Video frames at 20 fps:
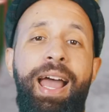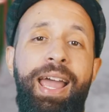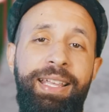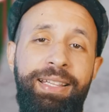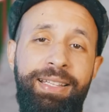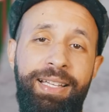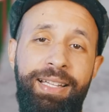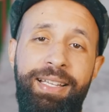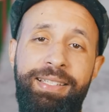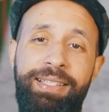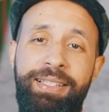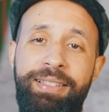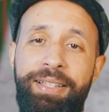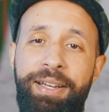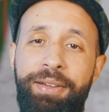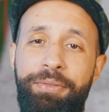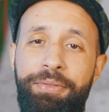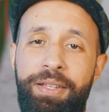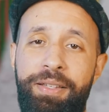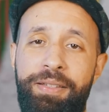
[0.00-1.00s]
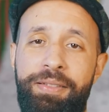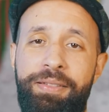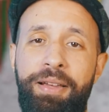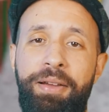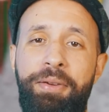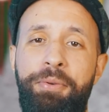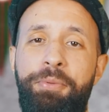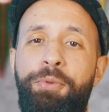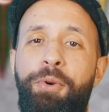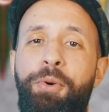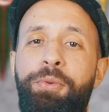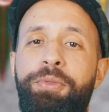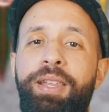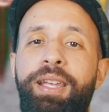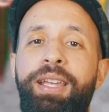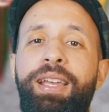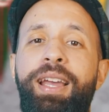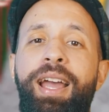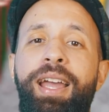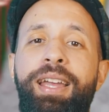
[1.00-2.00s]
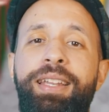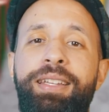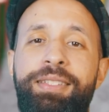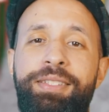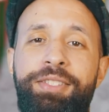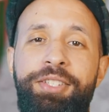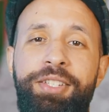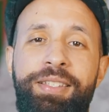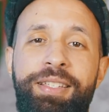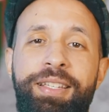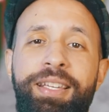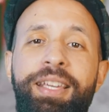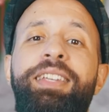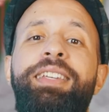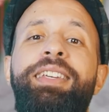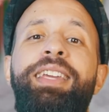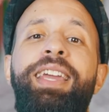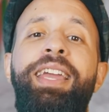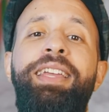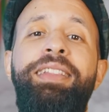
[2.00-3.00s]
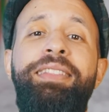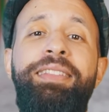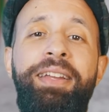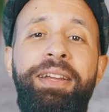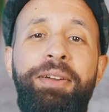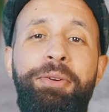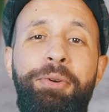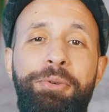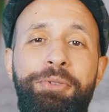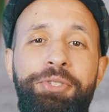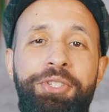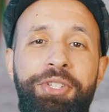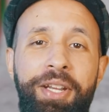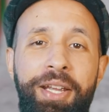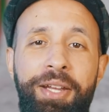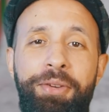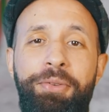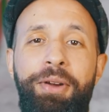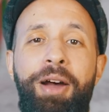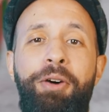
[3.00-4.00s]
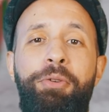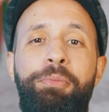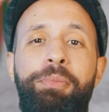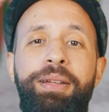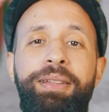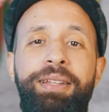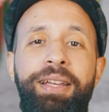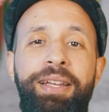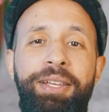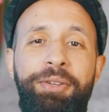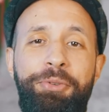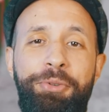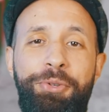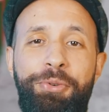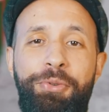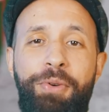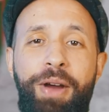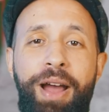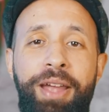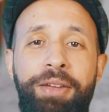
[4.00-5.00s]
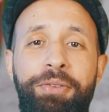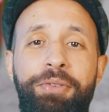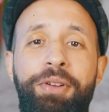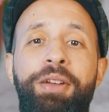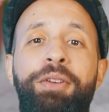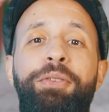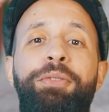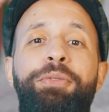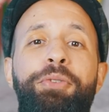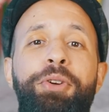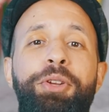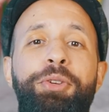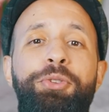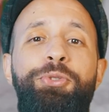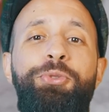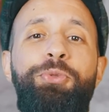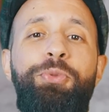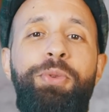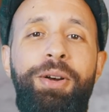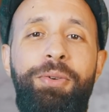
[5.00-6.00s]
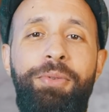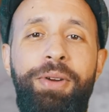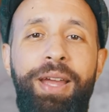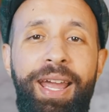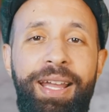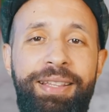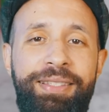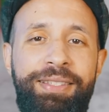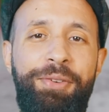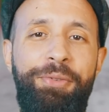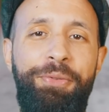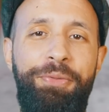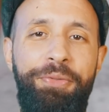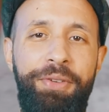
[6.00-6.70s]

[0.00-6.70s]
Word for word: Ainda nessa entrevista, Walton Aires disse que quem entregou o dinheiro ao bandeirinho uruguaio foi o João Etzel